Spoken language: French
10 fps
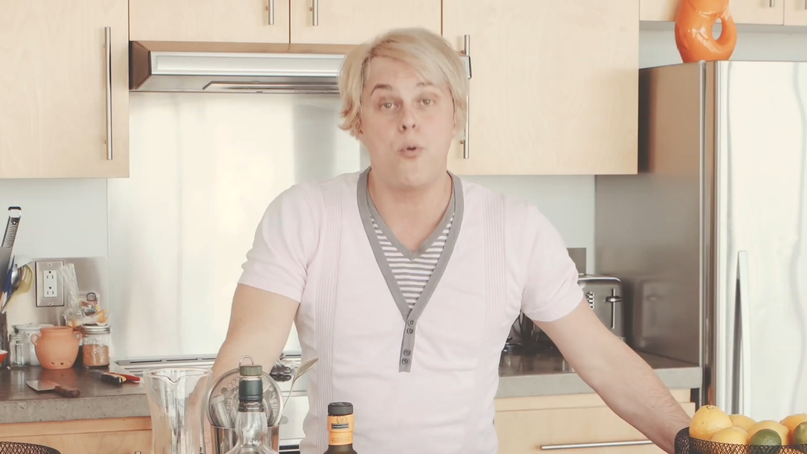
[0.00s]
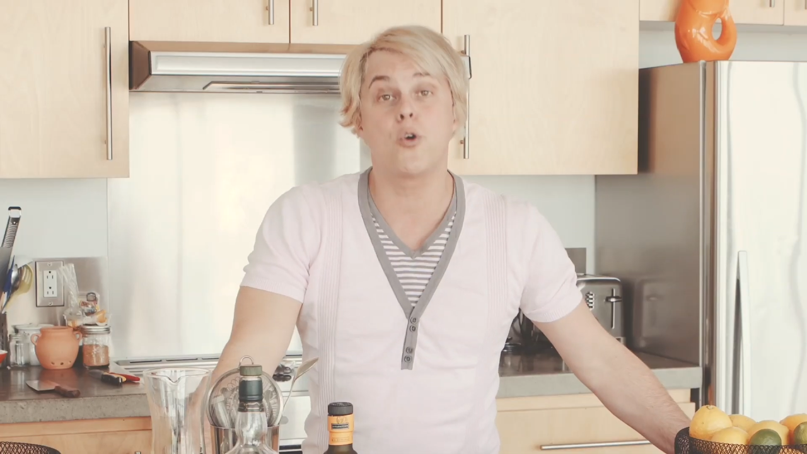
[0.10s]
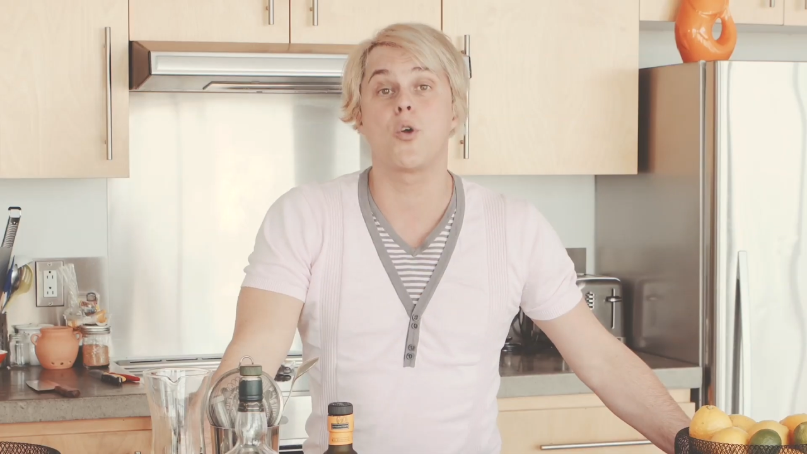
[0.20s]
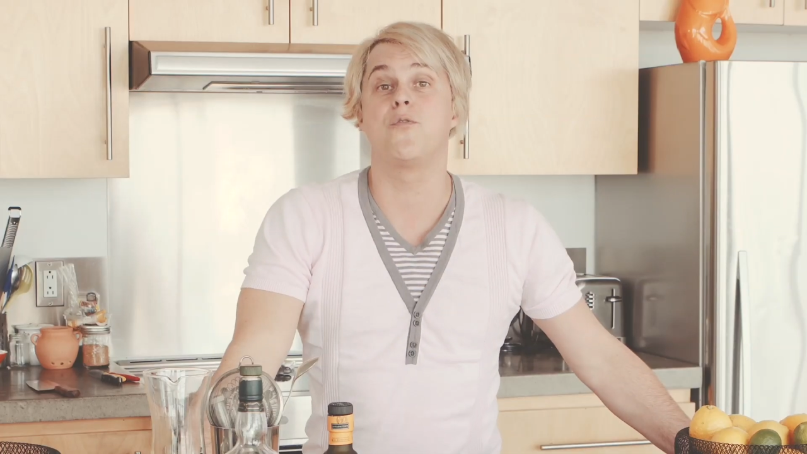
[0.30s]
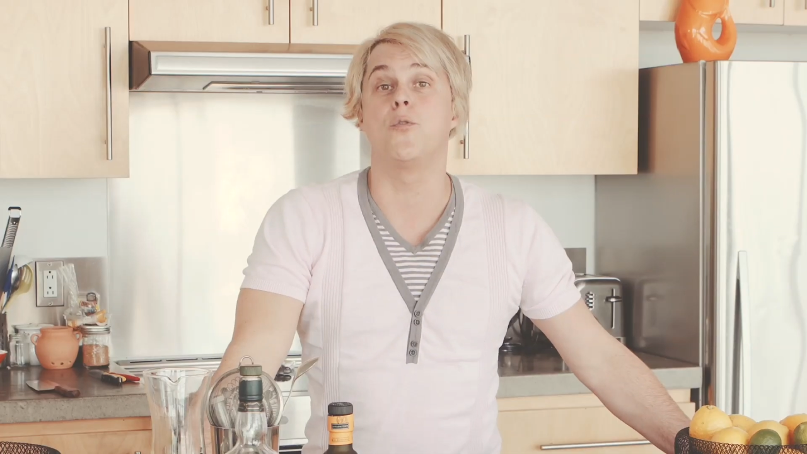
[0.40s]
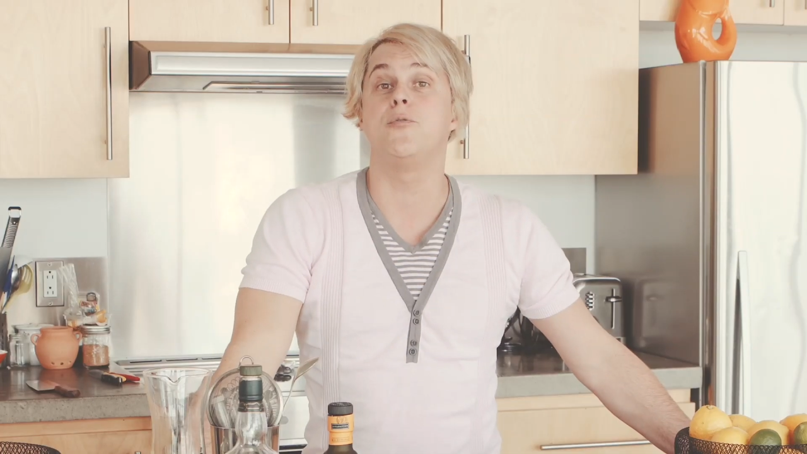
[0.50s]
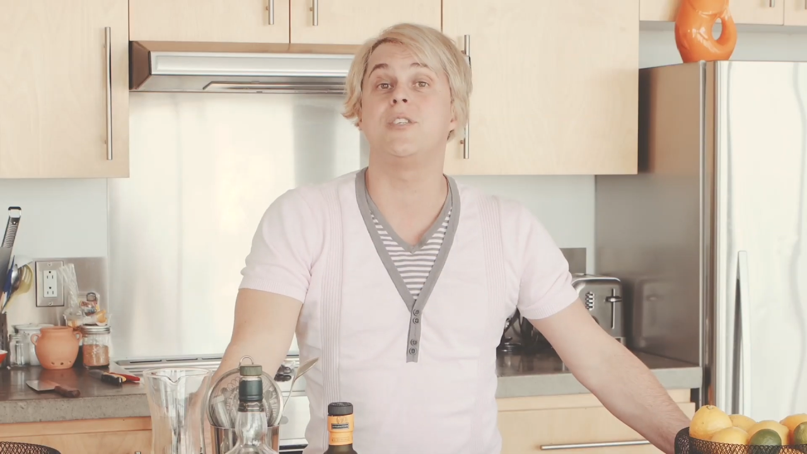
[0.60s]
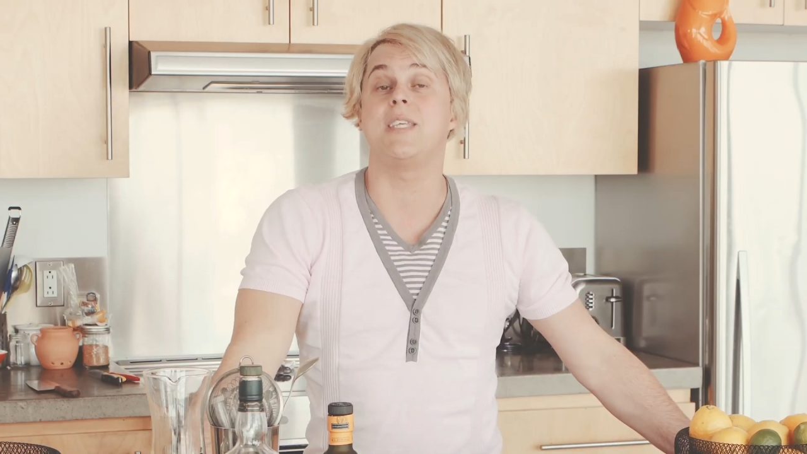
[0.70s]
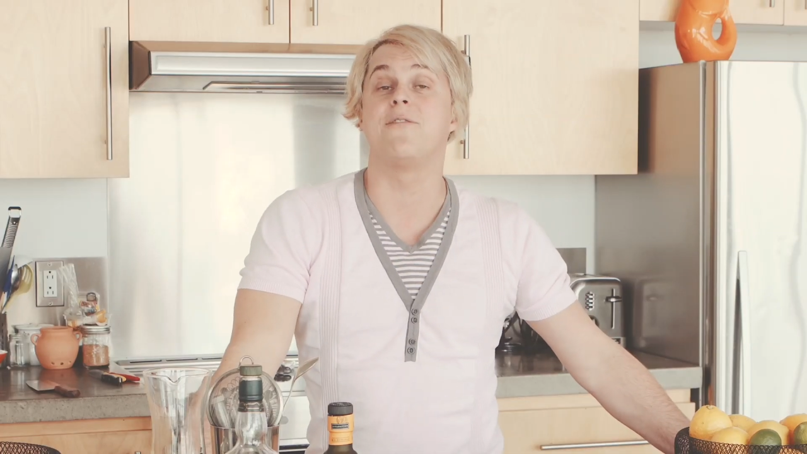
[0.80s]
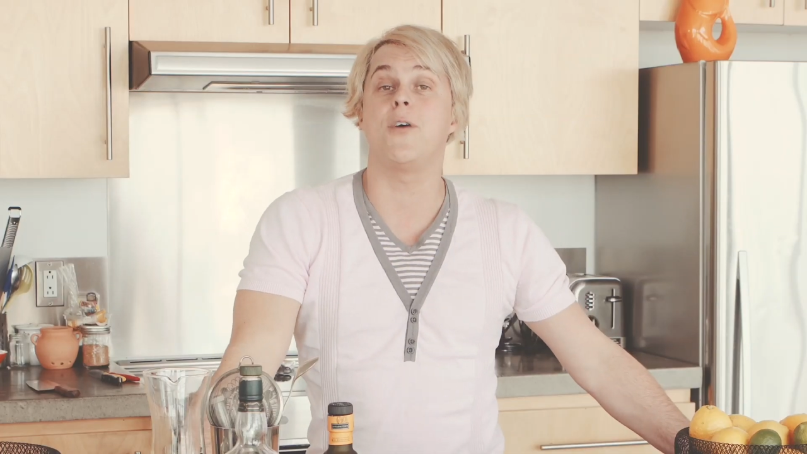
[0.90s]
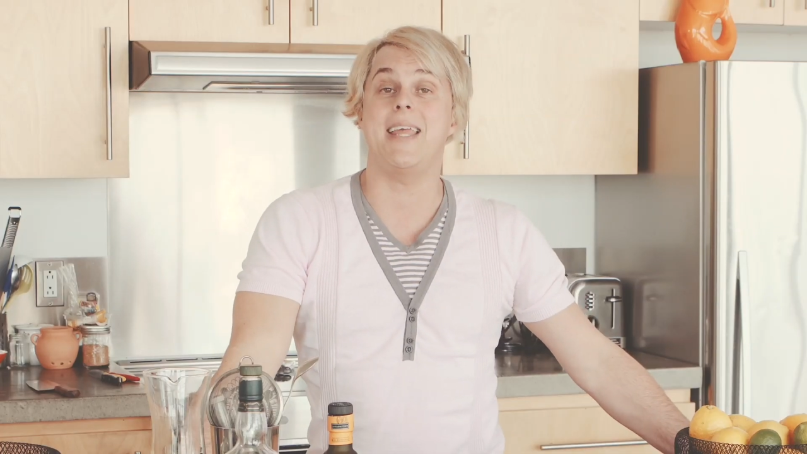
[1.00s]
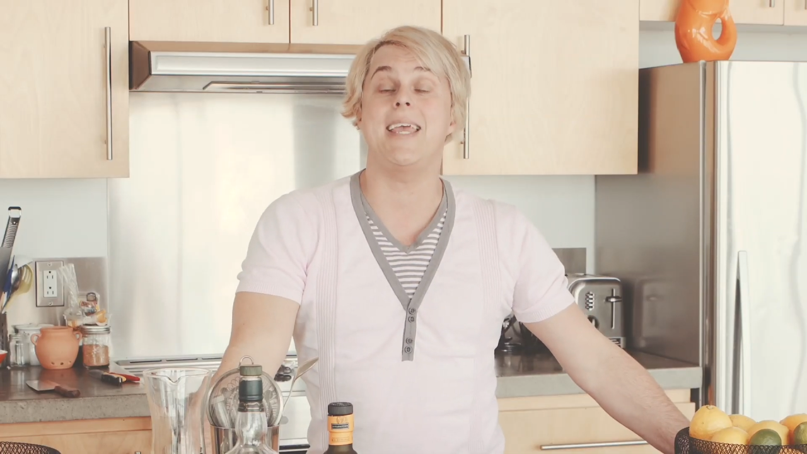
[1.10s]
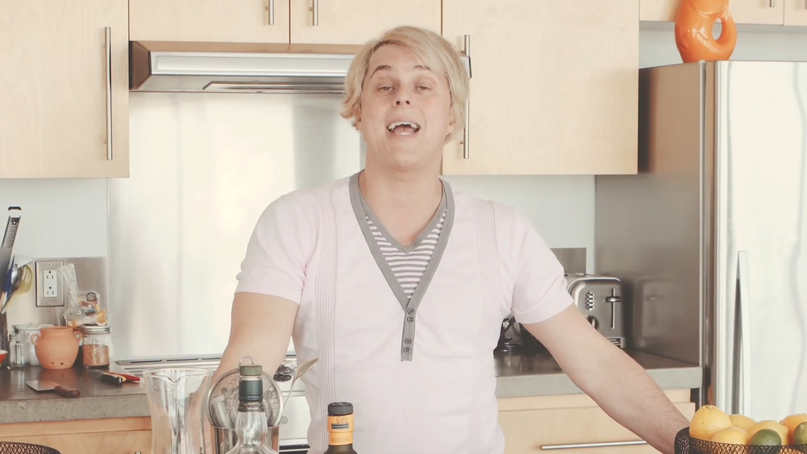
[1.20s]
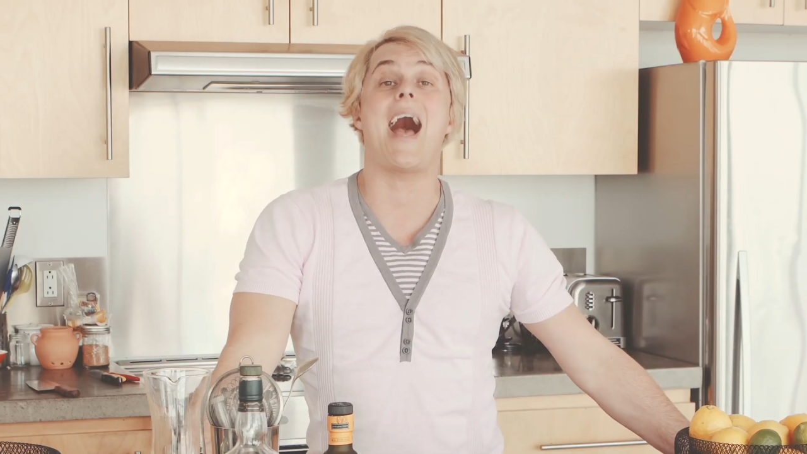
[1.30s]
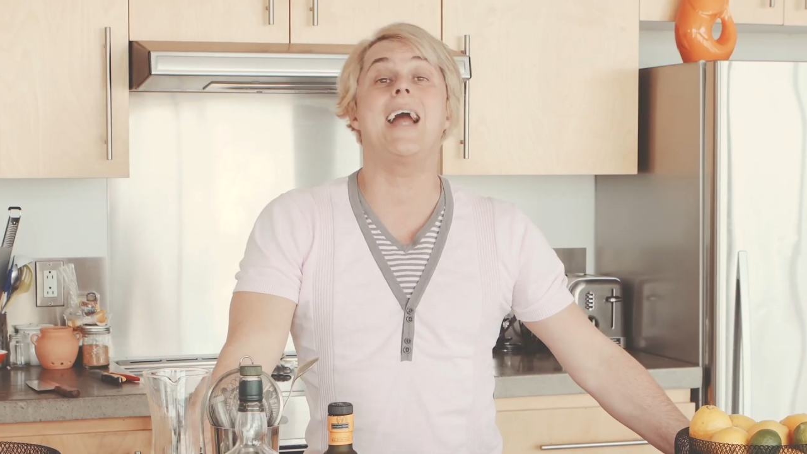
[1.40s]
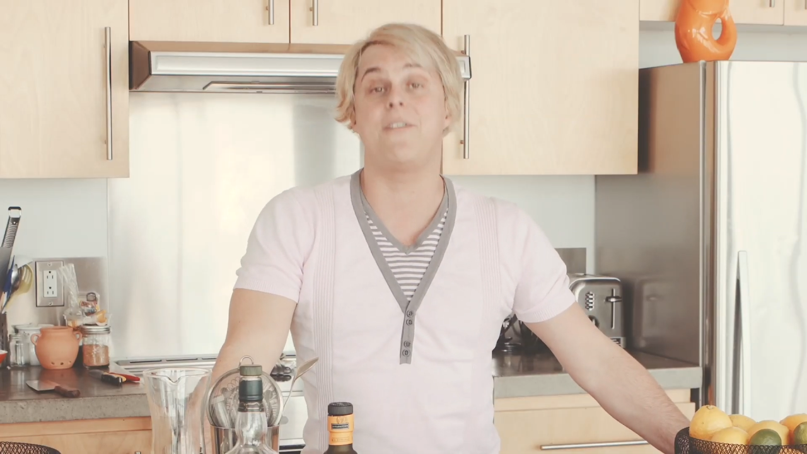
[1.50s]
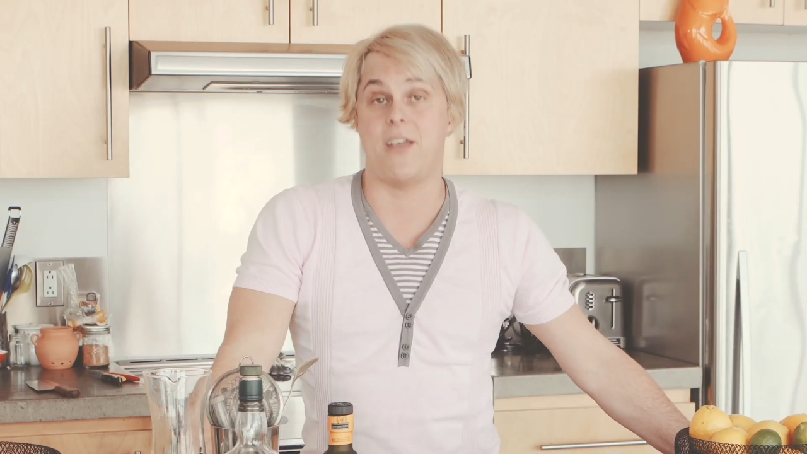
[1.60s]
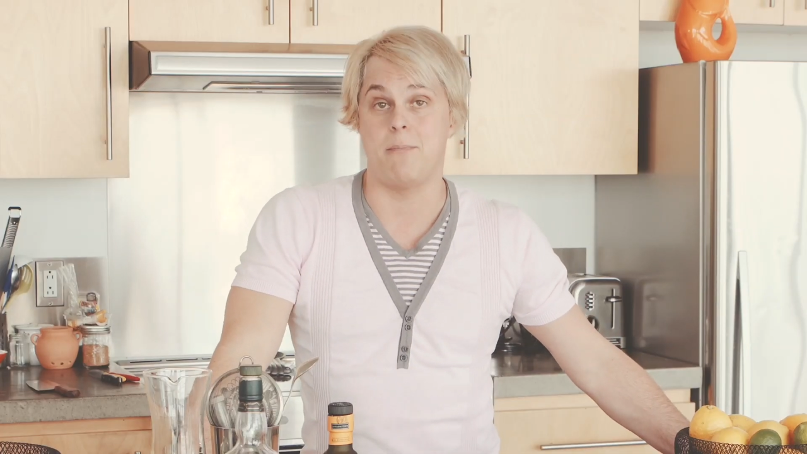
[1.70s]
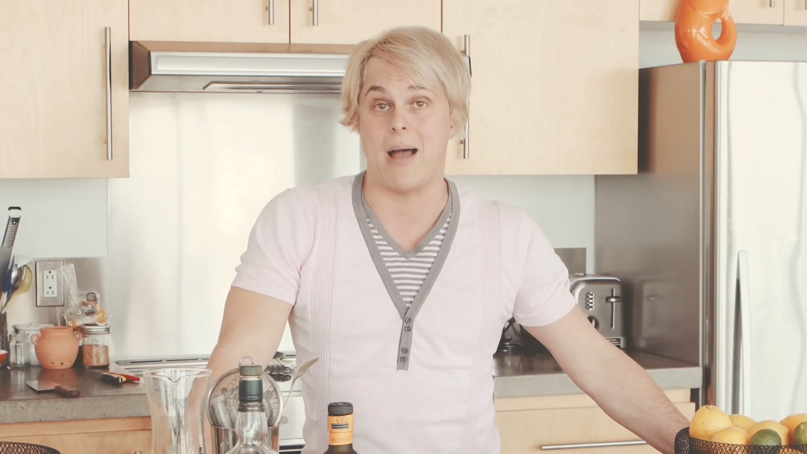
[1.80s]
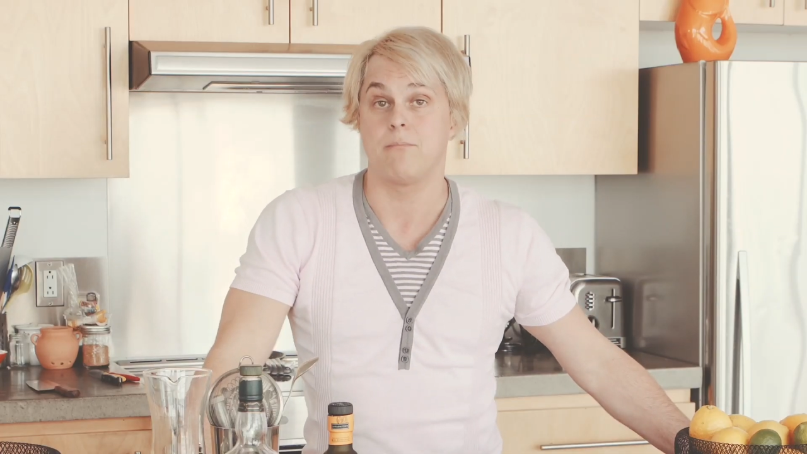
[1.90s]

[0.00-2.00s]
pour que vous puissiez venir à l'événement.